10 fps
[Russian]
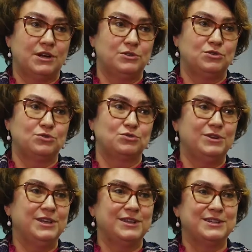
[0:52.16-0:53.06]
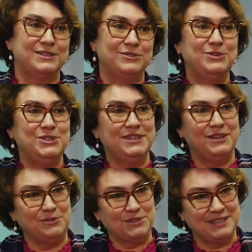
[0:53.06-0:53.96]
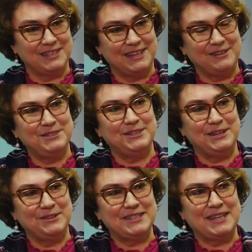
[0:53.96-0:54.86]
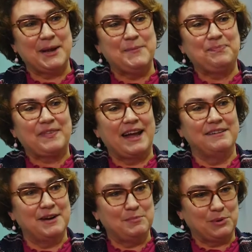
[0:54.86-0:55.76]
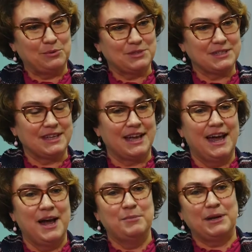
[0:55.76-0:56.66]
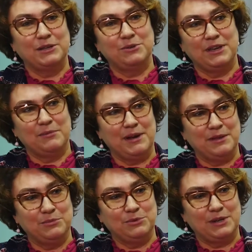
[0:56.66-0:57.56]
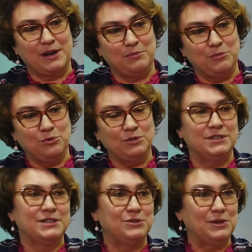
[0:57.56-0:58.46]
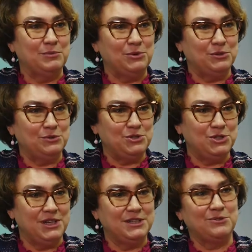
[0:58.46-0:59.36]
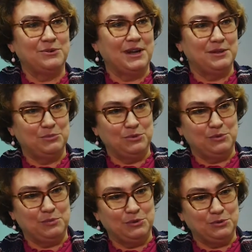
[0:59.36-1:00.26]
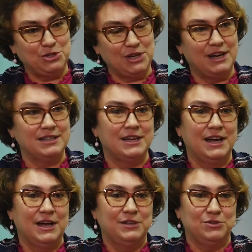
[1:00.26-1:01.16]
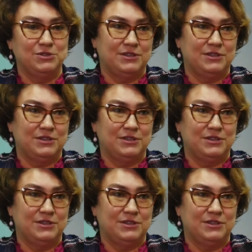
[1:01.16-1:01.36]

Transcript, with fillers: рада, что школьники настроены серьезно, задают серьезные вопросы про то, кем они будут работать, кто их будет учить, сколько они будут получать. То есть